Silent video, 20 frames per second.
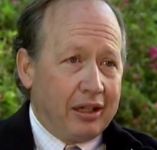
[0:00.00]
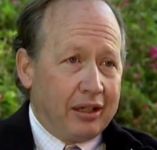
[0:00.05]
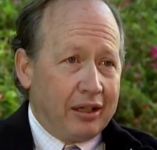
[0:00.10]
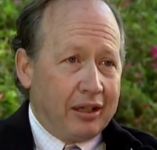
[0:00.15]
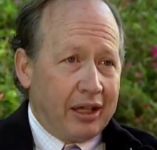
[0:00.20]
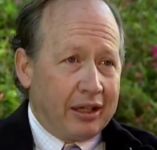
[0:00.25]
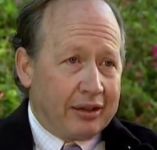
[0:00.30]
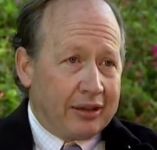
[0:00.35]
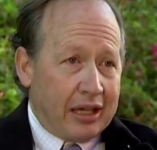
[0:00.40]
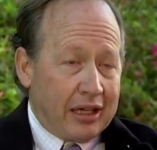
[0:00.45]

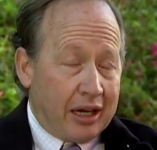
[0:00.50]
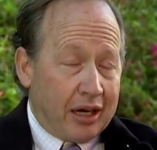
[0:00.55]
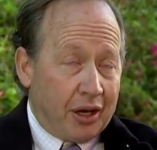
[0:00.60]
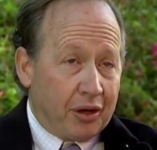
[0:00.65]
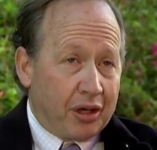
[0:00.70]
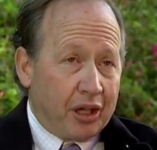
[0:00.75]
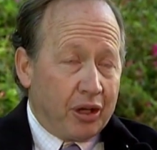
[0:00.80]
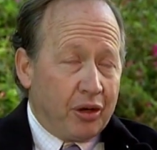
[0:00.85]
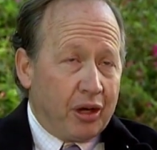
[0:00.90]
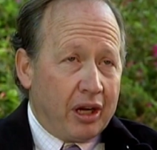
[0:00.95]
De tal grado
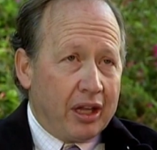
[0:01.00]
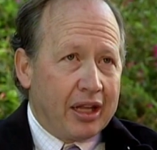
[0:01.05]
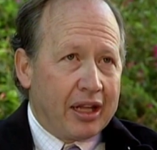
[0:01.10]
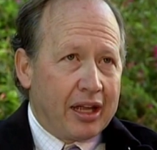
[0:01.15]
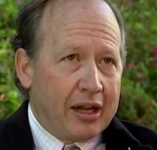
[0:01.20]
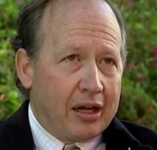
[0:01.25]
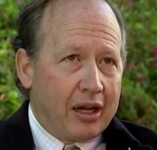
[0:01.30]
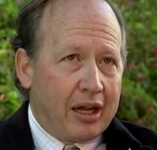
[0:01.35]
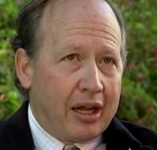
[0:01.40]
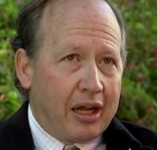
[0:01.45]
que yo le dije
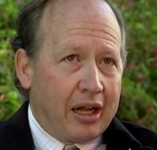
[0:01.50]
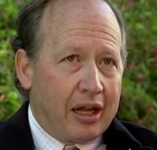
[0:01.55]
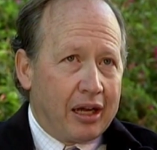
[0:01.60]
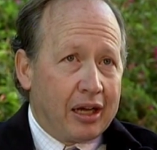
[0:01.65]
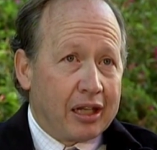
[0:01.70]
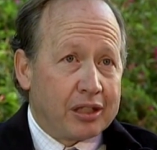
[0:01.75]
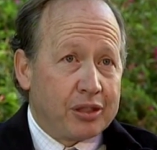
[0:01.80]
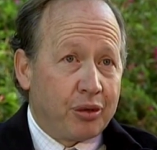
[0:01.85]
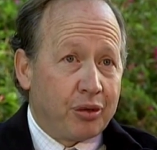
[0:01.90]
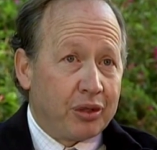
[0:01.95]
al,
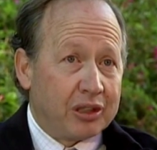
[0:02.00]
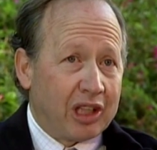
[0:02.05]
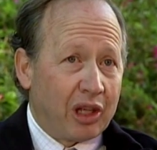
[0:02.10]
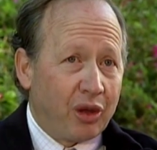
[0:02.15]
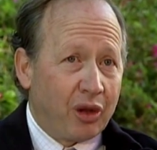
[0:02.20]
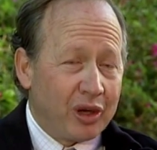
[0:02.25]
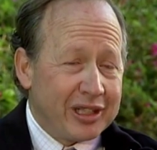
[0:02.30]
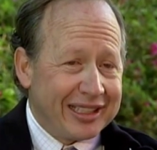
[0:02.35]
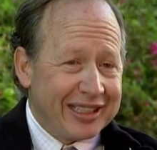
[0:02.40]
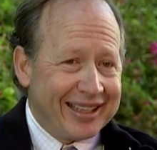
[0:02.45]
al
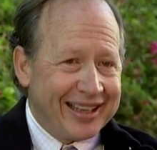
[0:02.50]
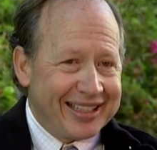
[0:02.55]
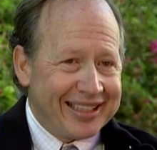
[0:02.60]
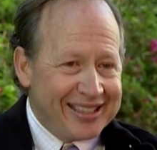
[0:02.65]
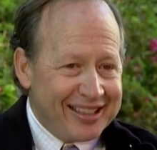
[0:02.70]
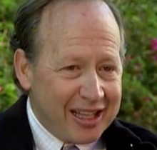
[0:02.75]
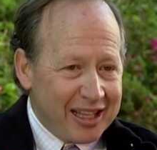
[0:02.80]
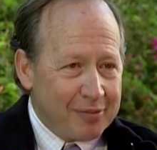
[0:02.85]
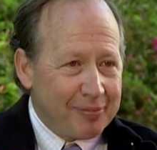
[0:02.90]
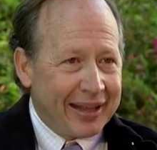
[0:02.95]
secuestrador, y si
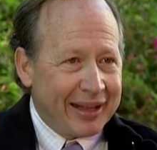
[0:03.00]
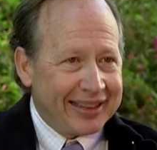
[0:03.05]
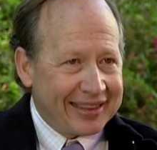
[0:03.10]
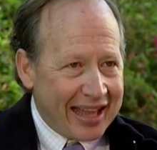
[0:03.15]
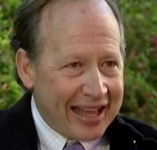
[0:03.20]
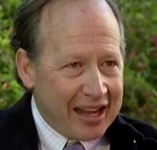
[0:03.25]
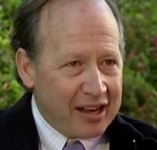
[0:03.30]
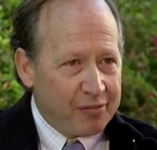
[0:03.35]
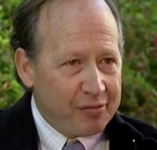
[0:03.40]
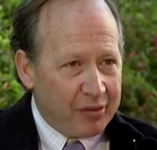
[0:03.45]
deciden
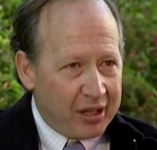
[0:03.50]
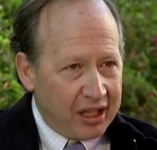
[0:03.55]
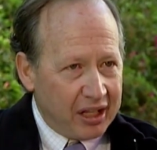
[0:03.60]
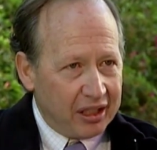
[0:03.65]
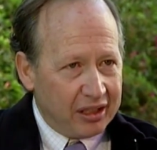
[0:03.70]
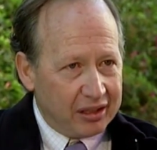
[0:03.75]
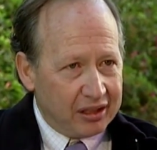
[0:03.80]
matarme,